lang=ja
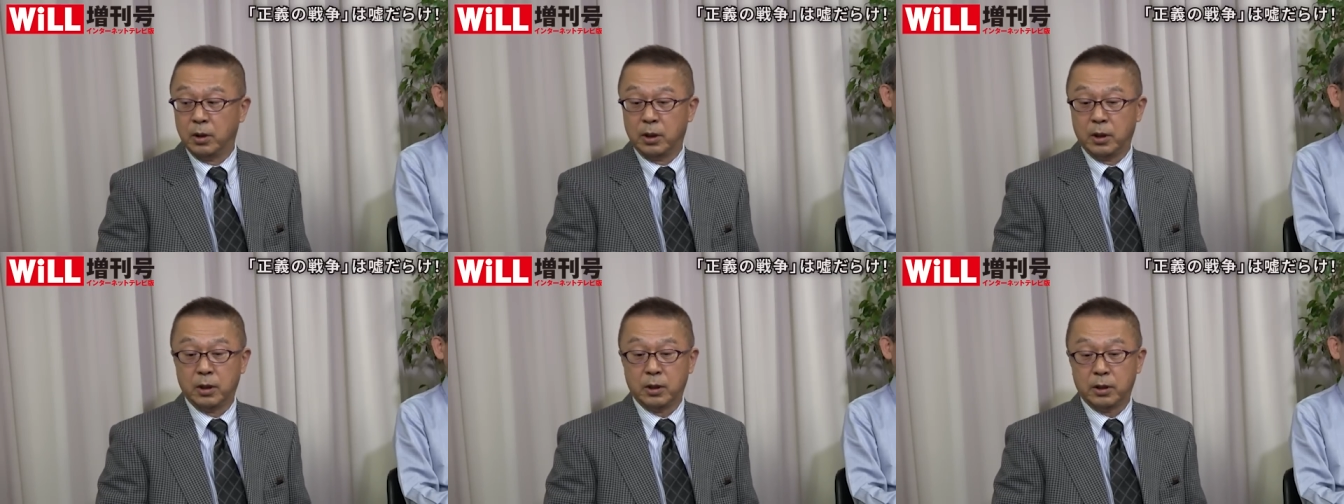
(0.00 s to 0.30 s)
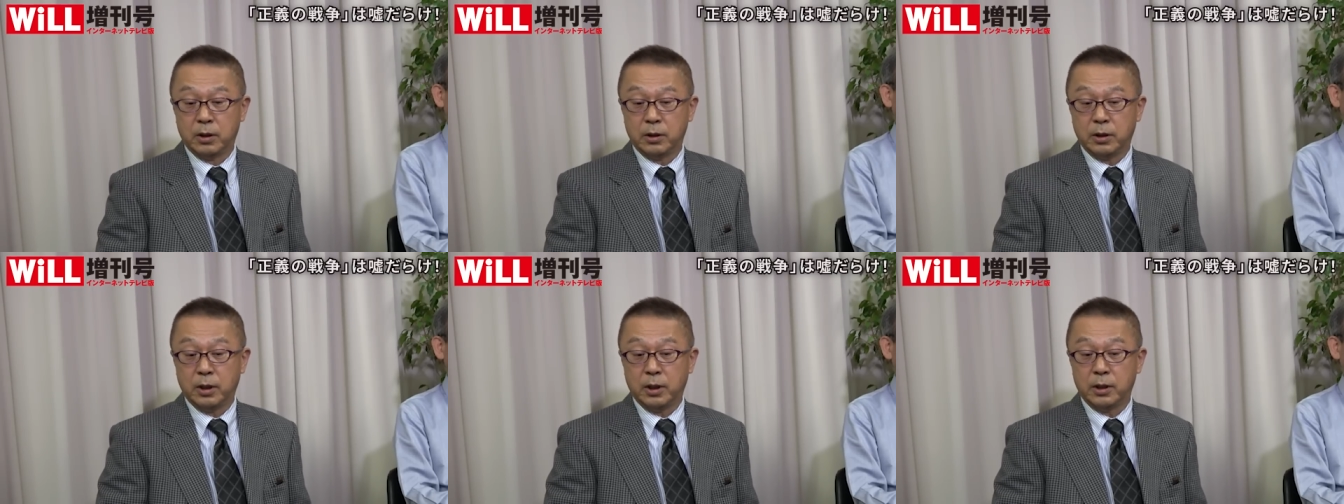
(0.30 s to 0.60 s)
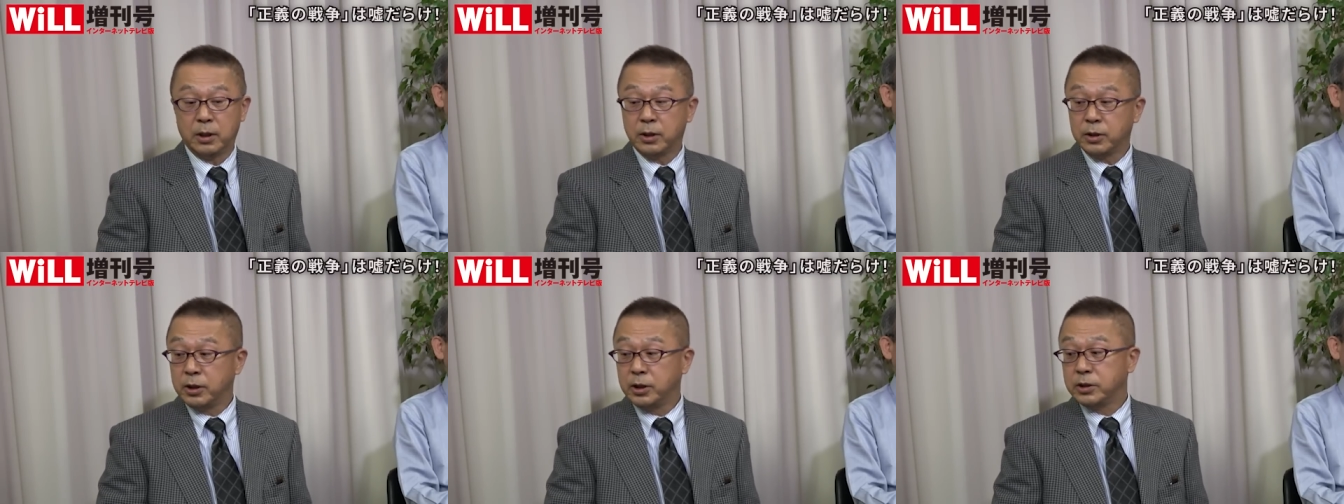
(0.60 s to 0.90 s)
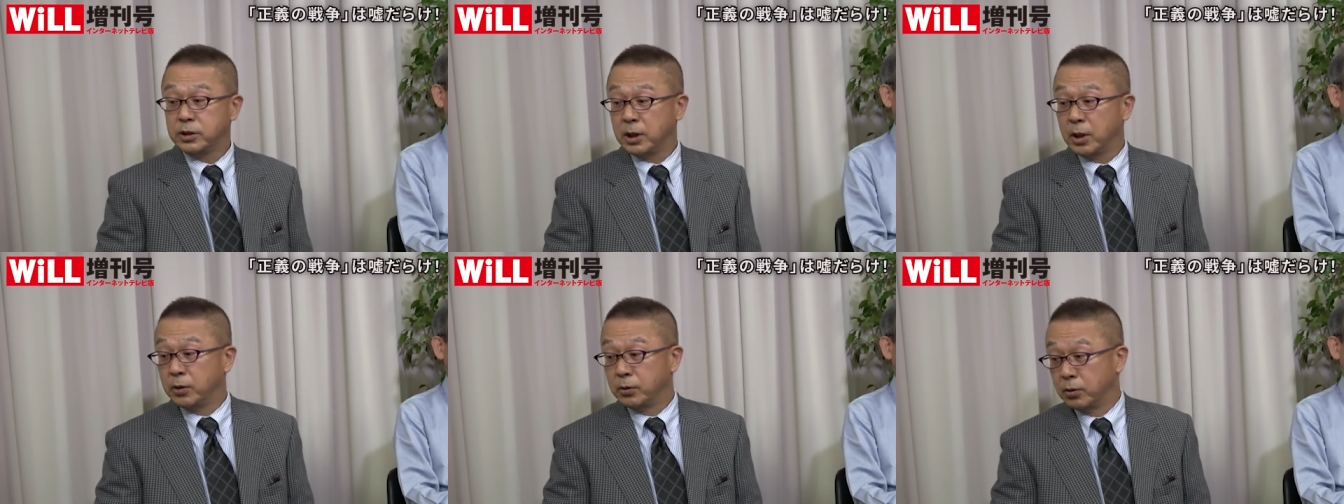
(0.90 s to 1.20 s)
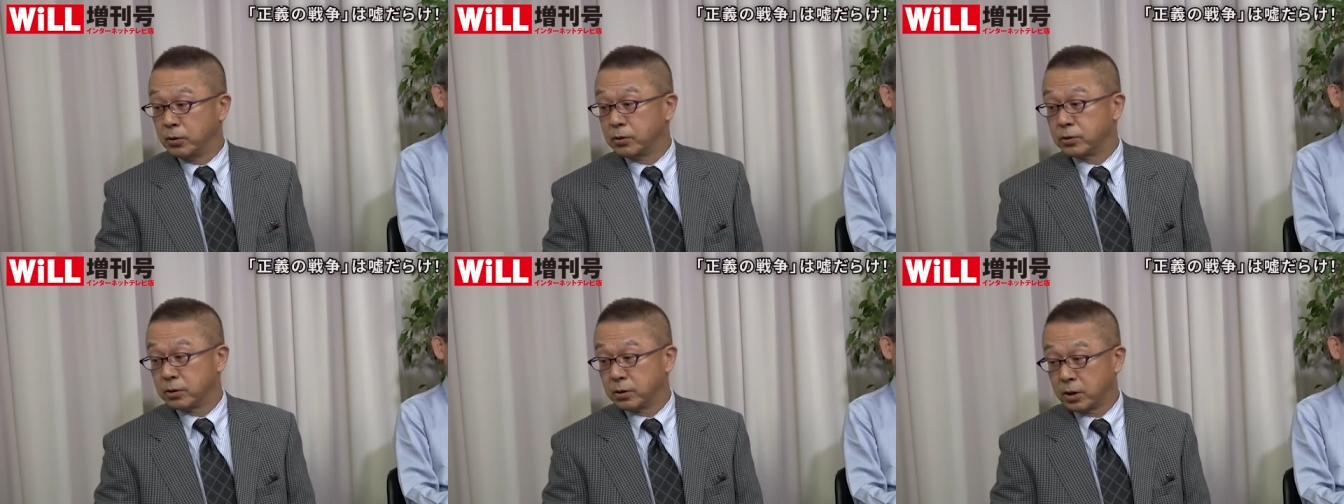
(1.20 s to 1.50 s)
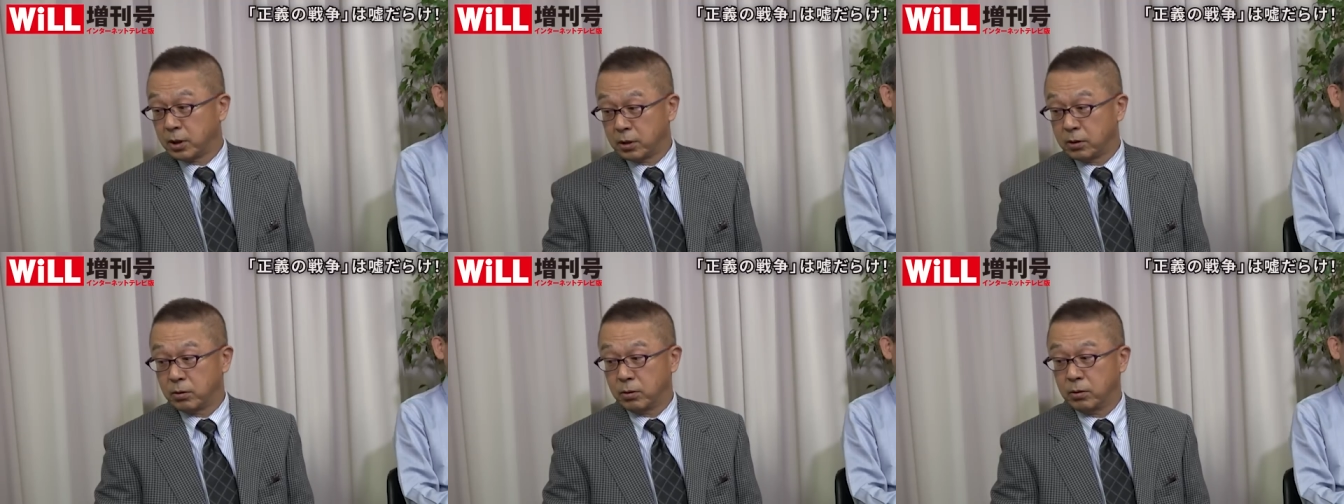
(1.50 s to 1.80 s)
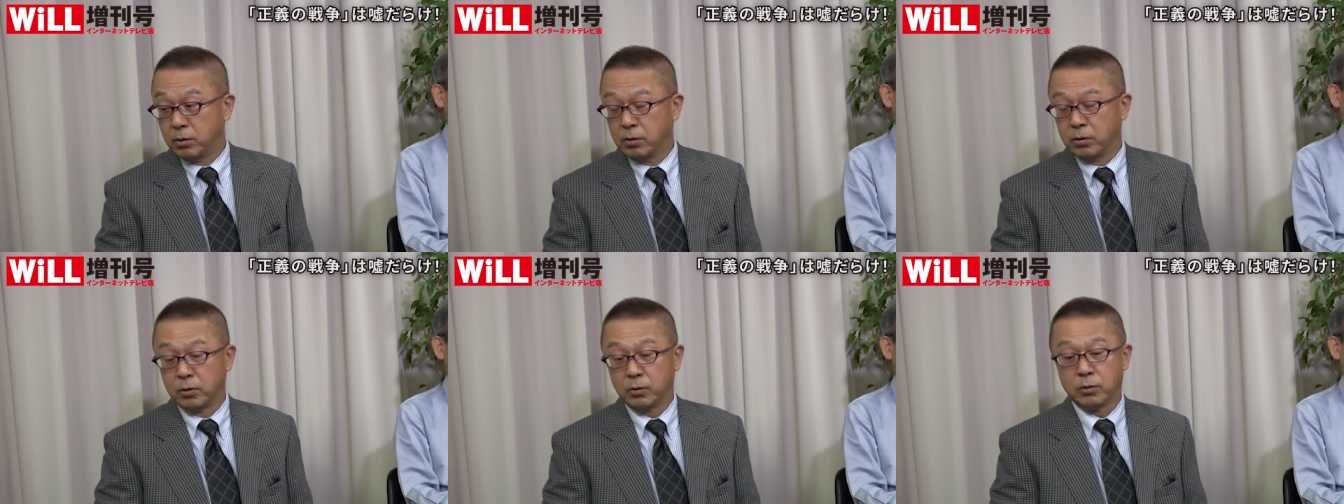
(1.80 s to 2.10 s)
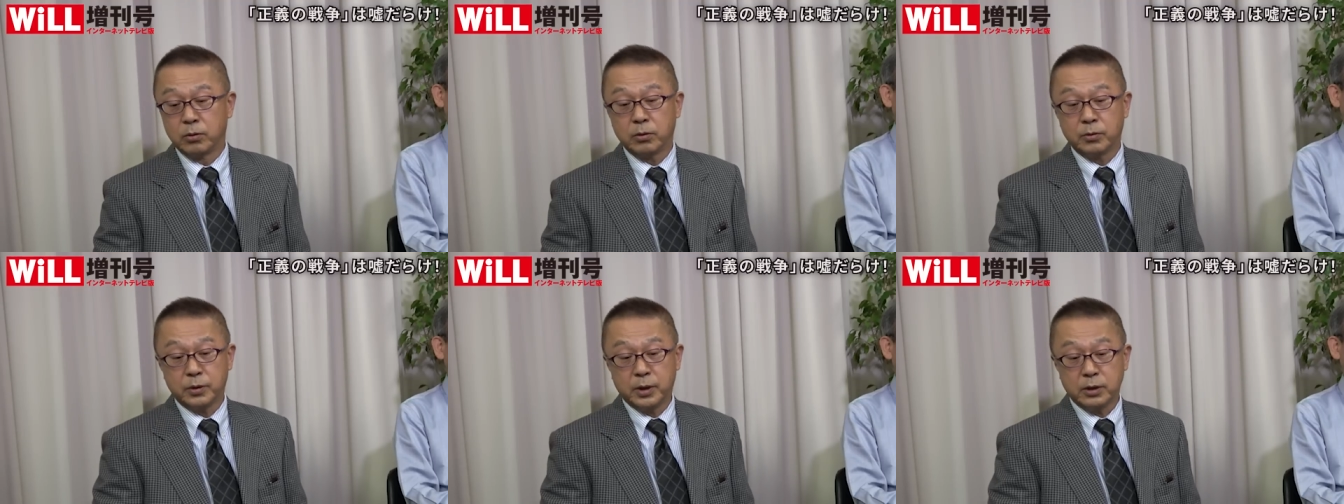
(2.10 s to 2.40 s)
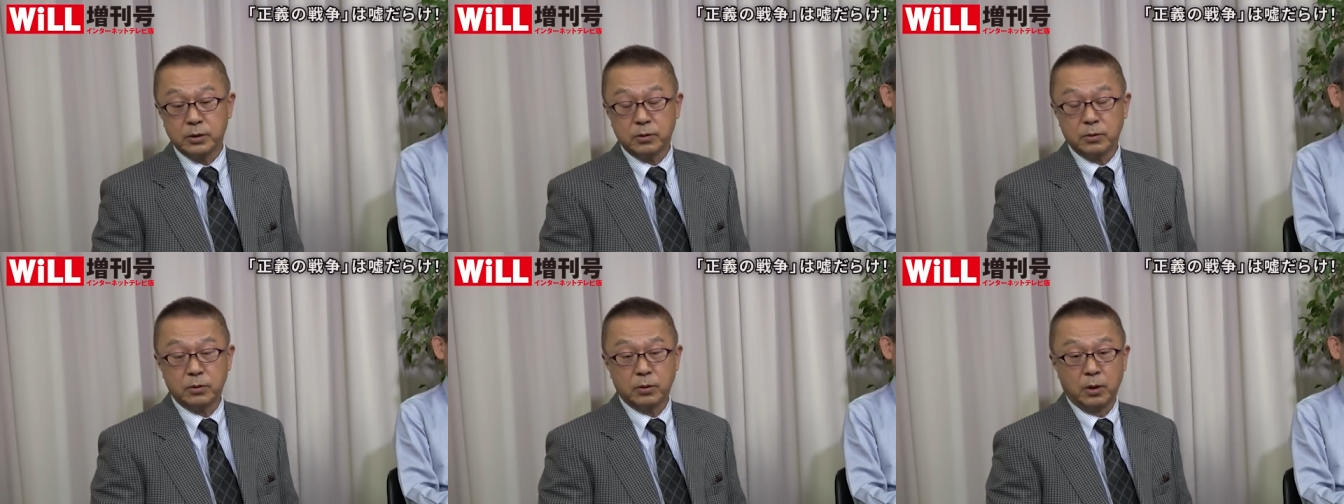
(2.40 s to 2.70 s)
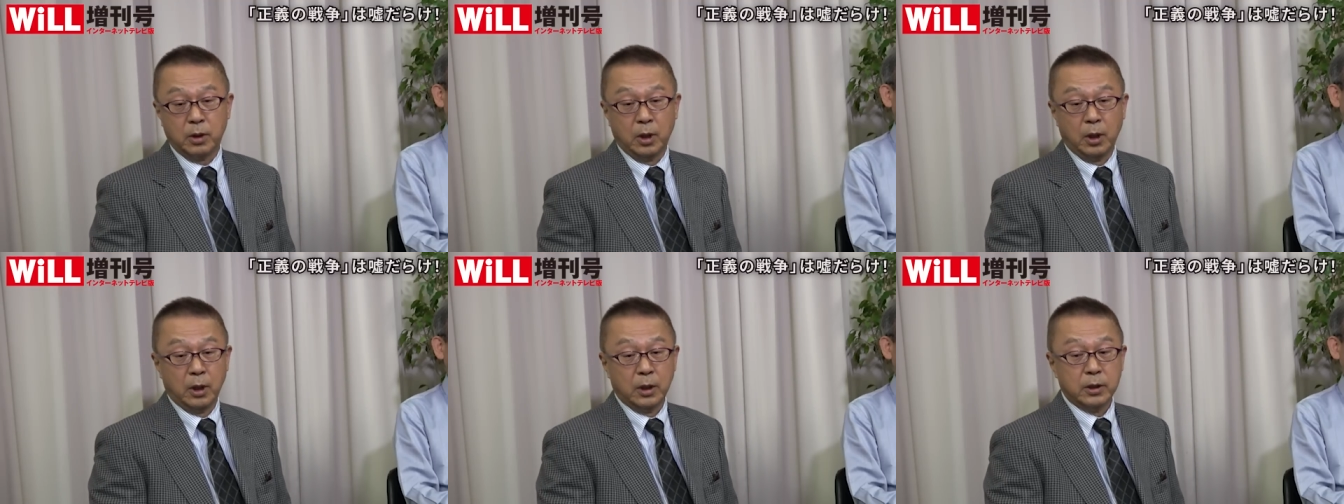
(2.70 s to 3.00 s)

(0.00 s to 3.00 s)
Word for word: うん、えエネルギーシェアをどうするかと、うん、この2つの